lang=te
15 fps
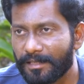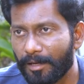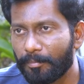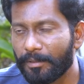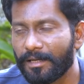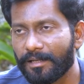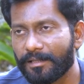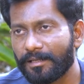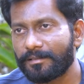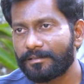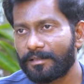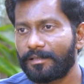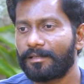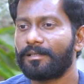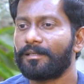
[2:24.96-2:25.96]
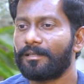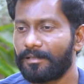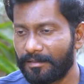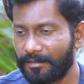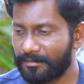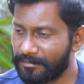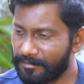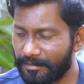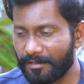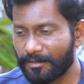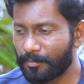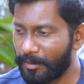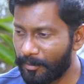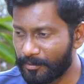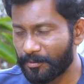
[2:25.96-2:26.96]
సార్ నా పేరు ఎలా తెలుసు సార్ అంటే
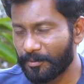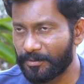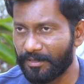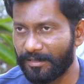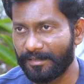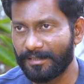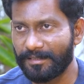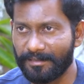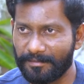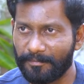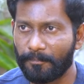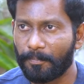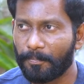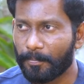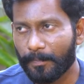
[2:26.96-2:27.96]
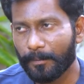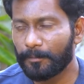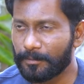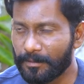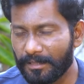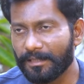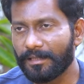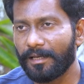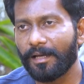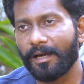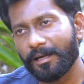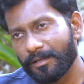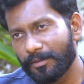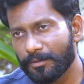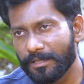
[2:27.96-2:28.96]
తెలుసు బే వచ్చి కూర్చో అన్నారండి కూర్చొని ఇంకా అలా
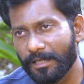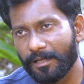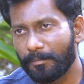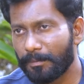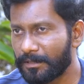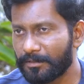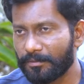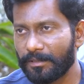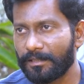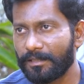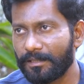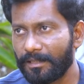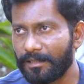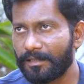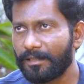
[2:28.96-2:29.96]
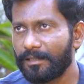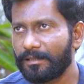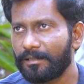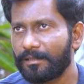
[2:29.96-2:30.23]
అక్కడ నుంచి అలా పరిచయం అయిందండి అంటే